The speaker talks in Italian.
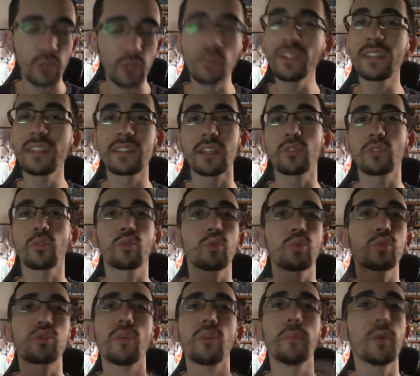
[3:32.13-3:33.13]
Quindi è stato
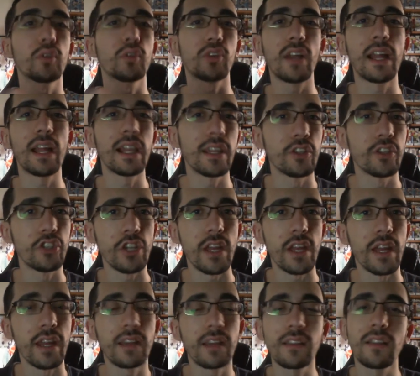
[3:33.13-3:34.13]
tutto molto alla
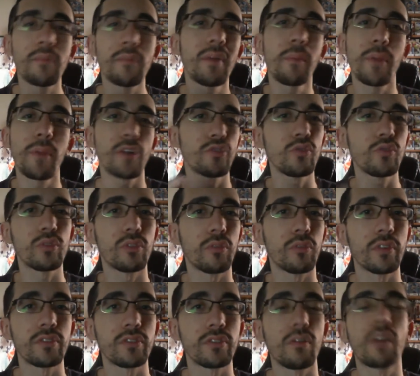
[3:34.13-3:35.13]
leggera e a me è piaciuto
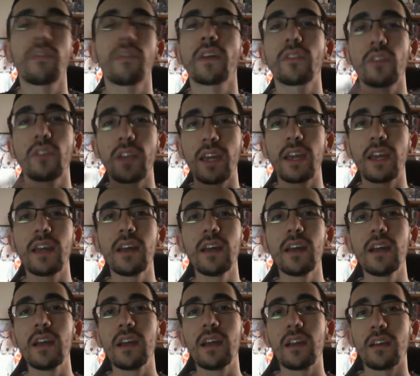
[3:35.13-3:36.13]
questo qua, il fatto che
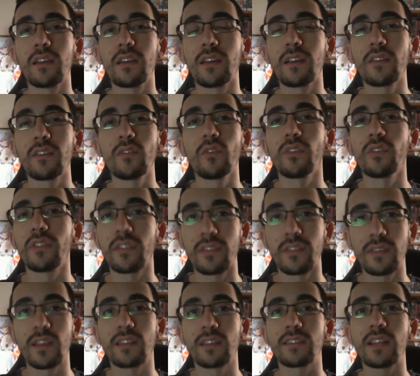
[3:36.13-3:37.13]
eh, non
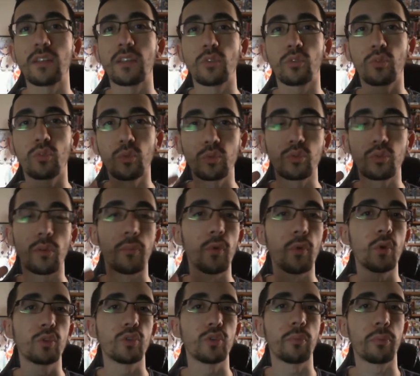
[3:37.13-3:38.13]
sia stato tutto
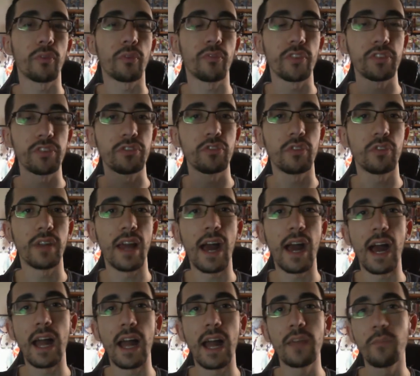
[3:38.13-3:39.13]
molto
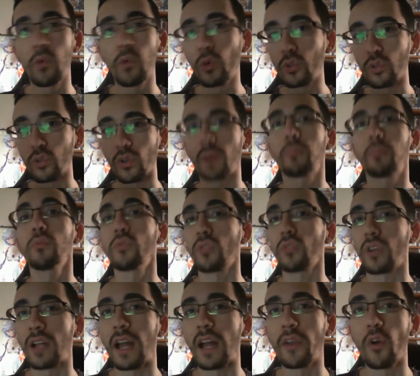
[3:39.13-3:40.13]
professionale, molto
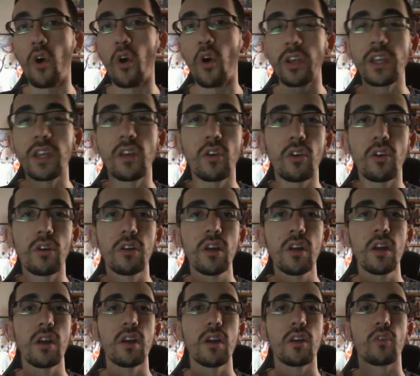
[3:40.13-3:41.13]
appunto canonico,
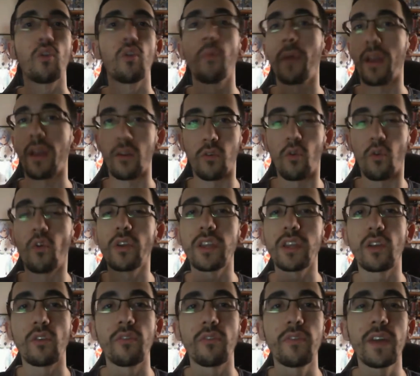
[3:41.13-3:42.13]
come
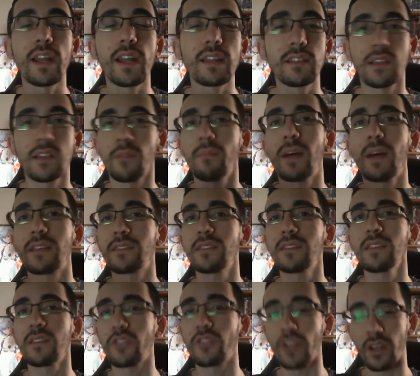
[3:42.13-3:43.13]
ogni conferenza, ma
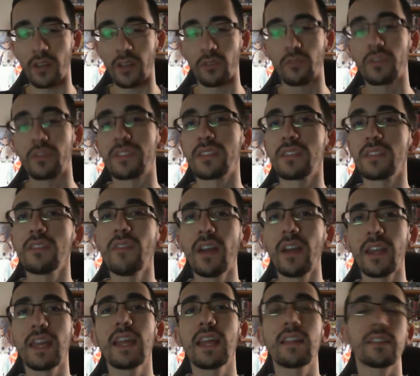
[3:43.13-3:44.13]
sì, c'erano questi
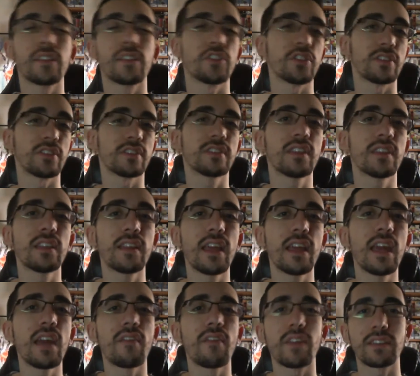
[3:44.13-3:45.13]
divanetti, ci si
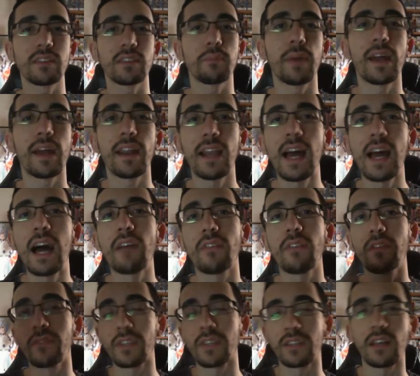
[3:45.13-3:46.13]
sedeva, si
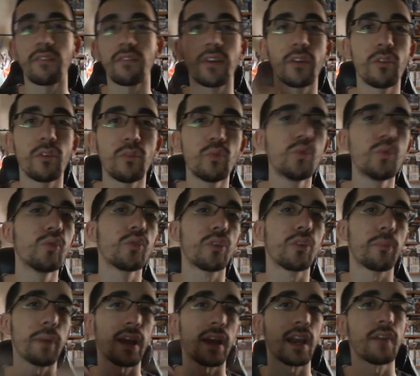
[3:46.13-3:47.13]
parlava, invitavano
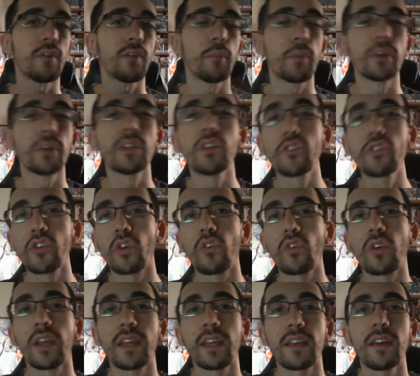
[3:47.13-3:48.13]
uno, parlava un po' del
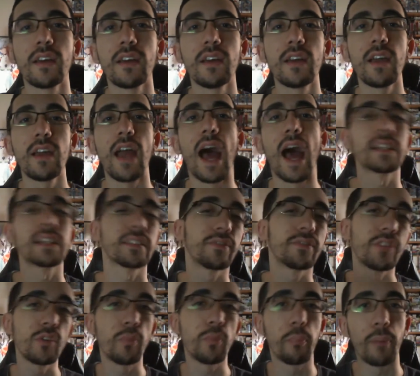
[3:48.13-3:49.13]
gioco che ha
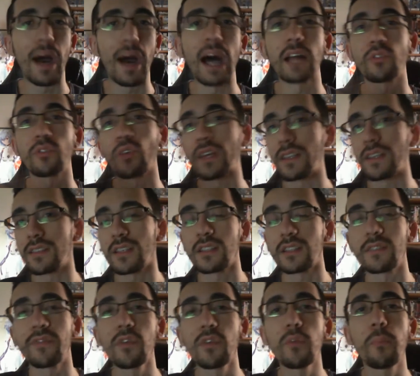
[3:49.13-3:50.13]
sviluppato, che sta
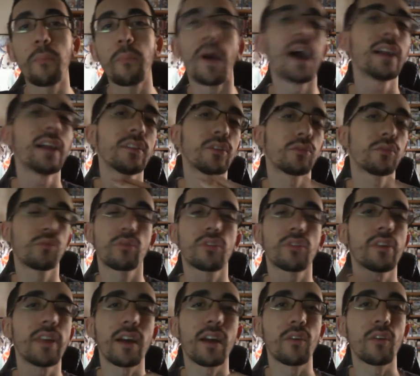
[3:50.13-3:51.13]
sviluppando, è
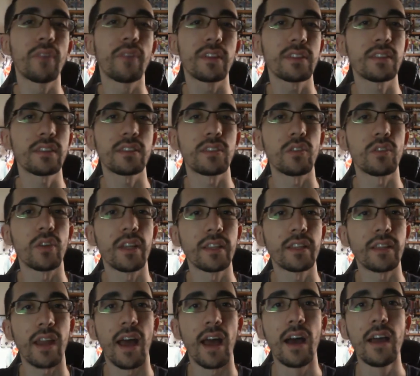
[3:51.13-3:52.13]
tutta una
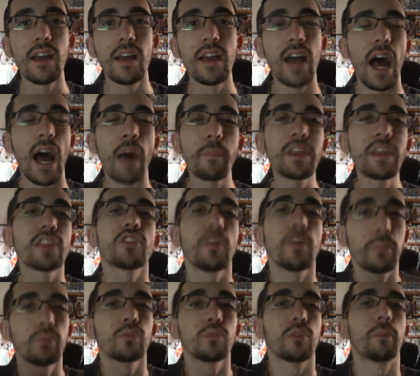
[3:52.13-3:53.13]
conversazione tra amici,
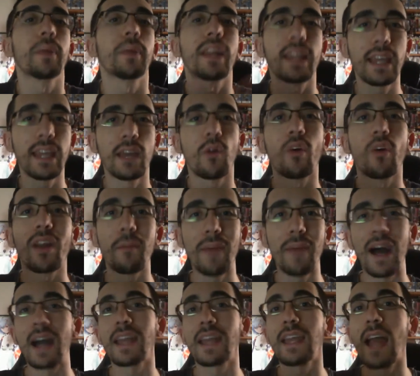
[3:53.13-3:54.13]
appunto, perché
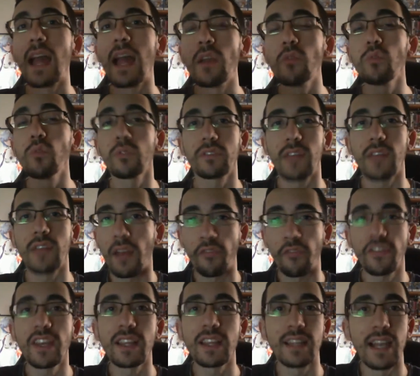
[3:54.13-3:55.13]
oramai è, è la
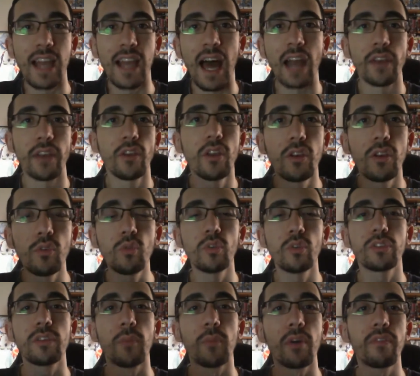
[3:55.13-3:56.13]
fine dell'anno, è
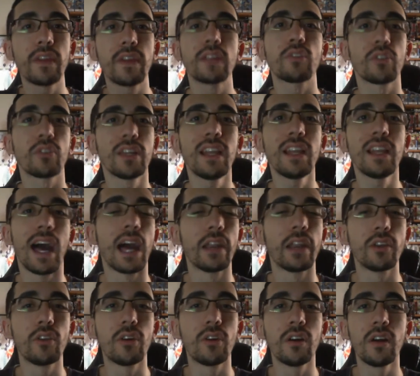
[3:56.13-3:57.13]
l'ultimo evento
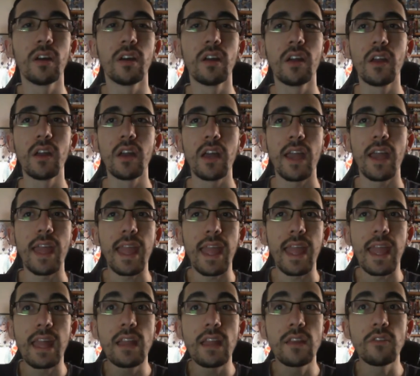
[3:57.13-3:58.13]
dell'anno
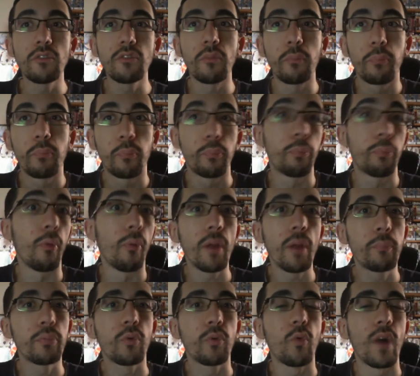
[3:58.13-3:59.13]
e non
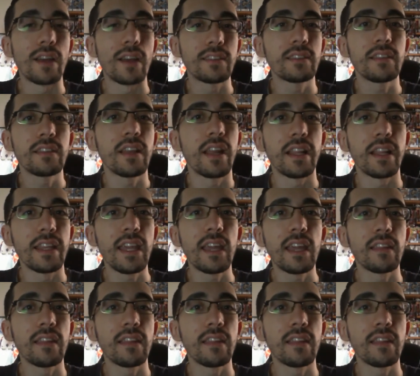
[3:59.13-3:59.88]
puoi più quasi dire